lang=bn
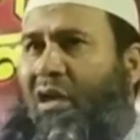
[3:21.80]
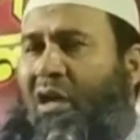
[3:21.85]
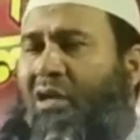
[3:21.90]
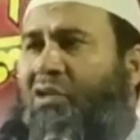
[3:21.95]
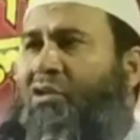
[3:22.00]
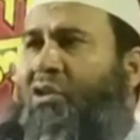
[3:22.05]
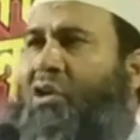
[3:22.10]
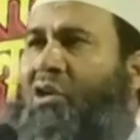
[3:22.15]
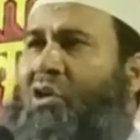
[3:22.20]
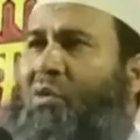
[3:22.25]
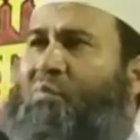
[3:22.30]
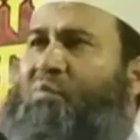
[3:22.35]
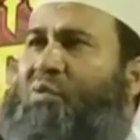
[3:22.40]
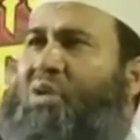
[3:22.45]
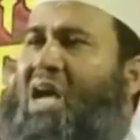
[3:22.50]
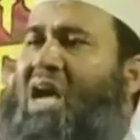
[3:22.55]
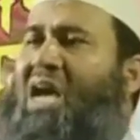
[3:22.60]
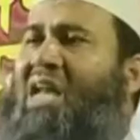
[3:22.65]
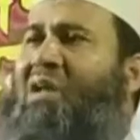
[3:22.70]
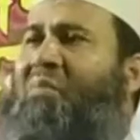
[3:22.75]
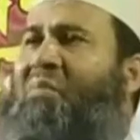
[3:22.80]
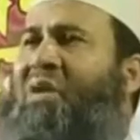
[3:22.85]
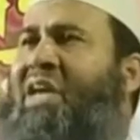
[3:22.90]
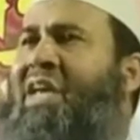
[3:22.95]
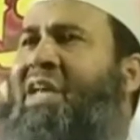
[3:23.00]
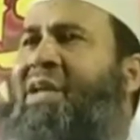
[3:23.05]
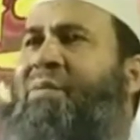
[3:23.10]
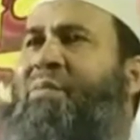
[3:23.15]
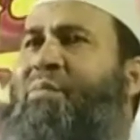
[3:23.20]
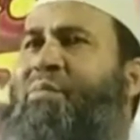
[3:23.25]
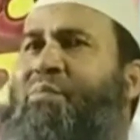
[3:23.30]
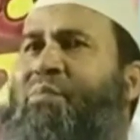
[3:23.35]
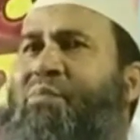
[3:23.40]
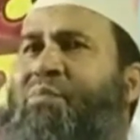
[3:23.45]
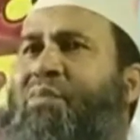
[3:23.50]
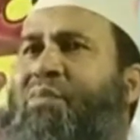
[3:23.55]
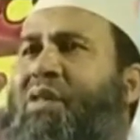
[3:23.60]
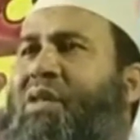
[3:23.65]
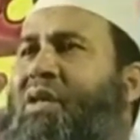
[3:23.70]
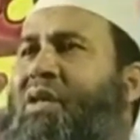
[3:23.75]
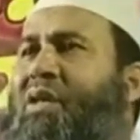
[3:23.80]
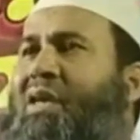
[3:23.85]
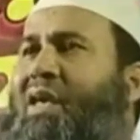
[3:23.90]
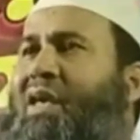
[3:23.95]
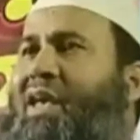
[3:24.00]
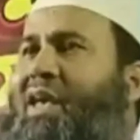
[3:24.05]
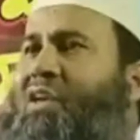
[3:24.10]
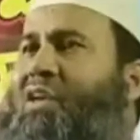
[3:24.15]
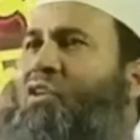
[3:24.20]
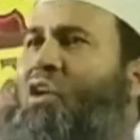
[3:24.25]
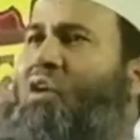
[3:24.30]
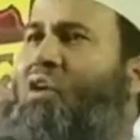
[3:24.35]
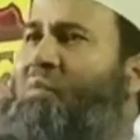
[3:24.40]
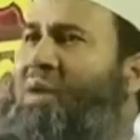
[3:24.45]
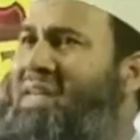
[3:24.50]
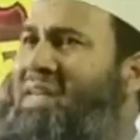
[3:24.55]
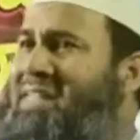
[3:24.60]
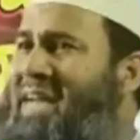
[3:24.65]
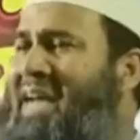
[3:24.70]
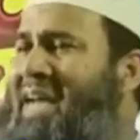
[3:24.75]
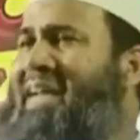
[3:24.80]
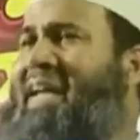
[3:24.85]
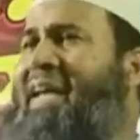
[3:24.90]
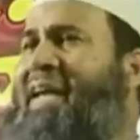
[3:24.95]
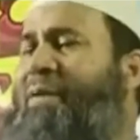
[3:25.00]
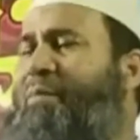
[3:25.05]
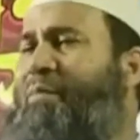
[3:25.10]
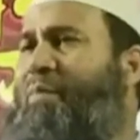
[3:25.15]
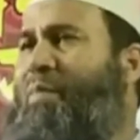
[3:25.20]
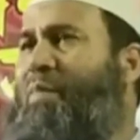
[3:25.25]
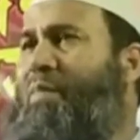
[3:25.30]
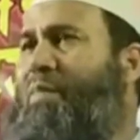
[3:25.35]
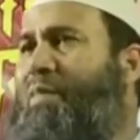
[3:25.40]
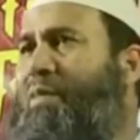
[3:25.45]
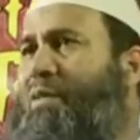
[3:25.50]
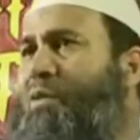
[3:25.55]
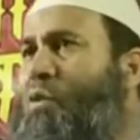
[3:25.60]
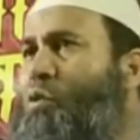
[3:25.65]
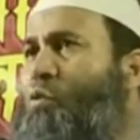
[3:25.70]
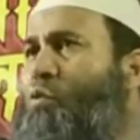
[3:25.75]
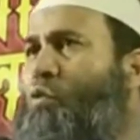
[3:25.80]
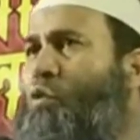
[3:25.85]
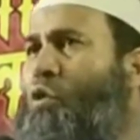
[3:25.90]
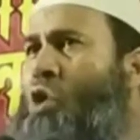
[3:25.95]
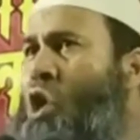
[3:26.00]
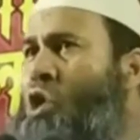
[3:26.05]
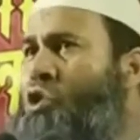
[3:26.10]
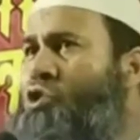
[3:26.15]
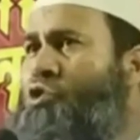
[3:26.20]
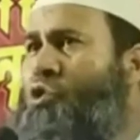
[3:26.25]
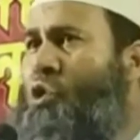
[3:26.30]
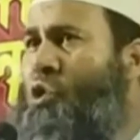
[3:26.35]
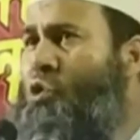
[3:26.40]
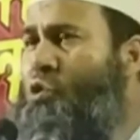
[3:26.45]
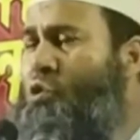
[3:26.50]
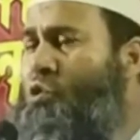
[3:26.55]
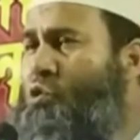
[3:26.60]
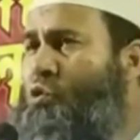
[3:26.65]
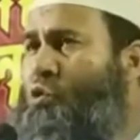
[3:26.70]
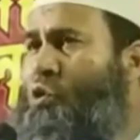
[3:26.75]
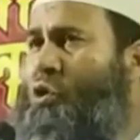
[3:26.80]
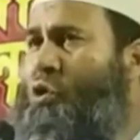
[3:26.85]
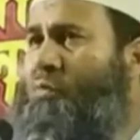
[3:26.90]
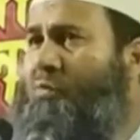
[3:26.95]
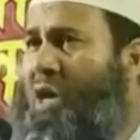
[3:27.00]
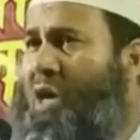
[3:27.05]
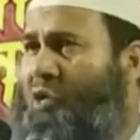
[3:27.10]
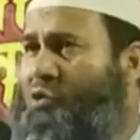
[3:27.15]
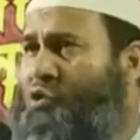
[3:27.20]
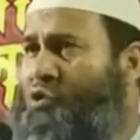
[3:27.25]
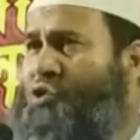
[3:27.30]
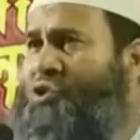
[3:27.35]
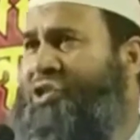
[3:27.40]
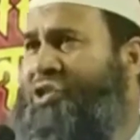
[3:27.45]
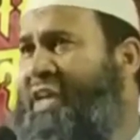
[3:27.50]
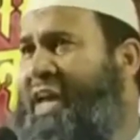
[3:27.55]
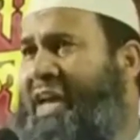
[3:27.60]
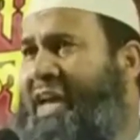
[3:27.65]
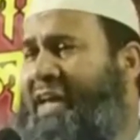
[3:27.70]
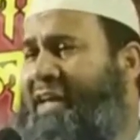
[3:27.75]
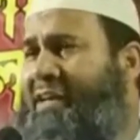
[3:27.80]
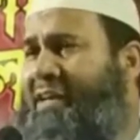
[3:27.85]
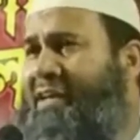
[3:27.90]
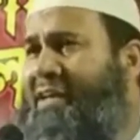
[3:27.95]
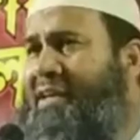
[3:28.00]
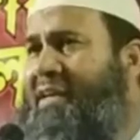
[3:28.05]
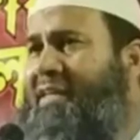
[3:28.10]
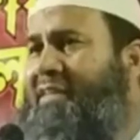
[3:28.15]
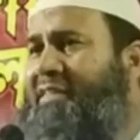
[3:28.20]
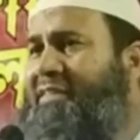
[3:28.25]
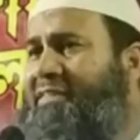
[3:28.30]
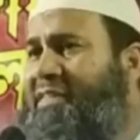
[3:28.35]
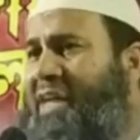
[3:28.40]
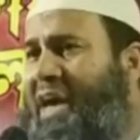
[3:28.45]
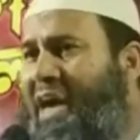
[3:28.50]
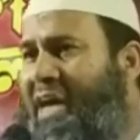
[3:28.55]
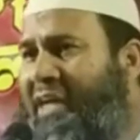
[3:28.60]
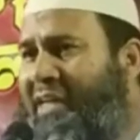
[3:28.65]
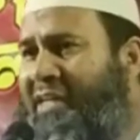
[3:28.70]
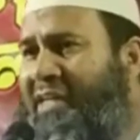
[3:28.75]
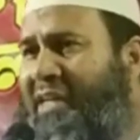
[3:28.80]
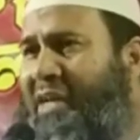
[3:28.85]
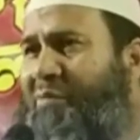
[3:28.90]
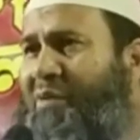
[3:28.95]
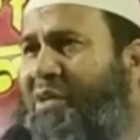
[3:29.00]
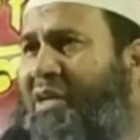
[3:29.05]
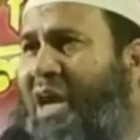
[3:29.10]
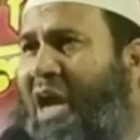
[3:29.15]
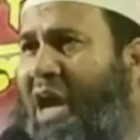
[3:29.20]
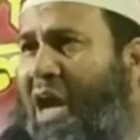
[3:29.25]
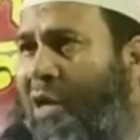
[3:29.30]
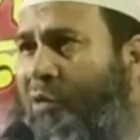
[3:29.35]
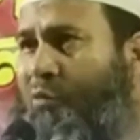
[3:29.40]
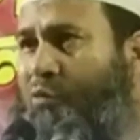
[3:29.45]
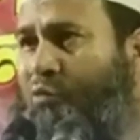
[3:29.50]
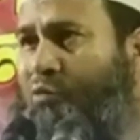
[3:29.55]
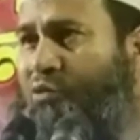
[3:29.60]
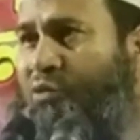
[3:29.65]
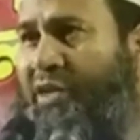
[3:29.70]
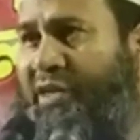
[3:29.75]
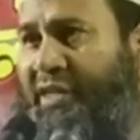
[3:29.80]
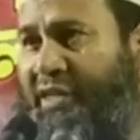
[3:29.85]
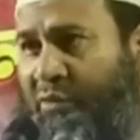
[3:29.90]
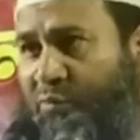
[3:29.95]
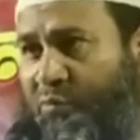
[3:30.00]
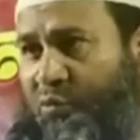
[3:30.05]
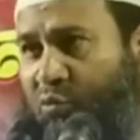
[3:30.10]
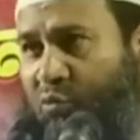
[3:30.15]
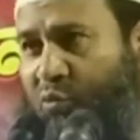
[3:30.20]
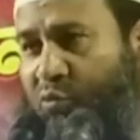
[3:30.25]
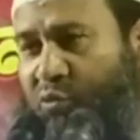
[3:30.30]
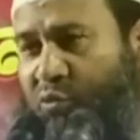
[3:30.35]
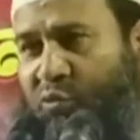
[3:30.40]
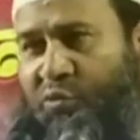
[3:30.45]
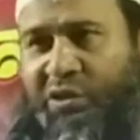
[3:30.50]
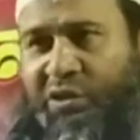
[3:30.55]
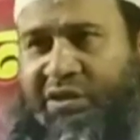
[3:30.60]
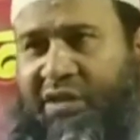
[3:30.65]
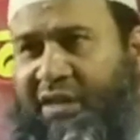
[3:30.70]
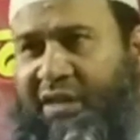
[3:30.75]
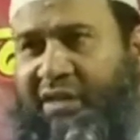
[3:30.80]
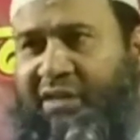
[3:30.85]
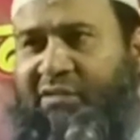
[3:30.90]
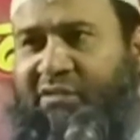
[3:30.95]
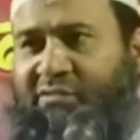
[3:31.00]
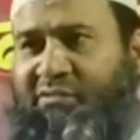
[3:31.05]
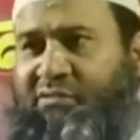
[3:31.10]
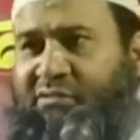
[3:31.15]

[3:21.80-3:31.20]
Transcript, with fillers: আল্লাহ আলমিন এই রমাজানে অসংখ্য মানুষকে জাহান নামের আগুন থেকে মুক্ত করে থাকেন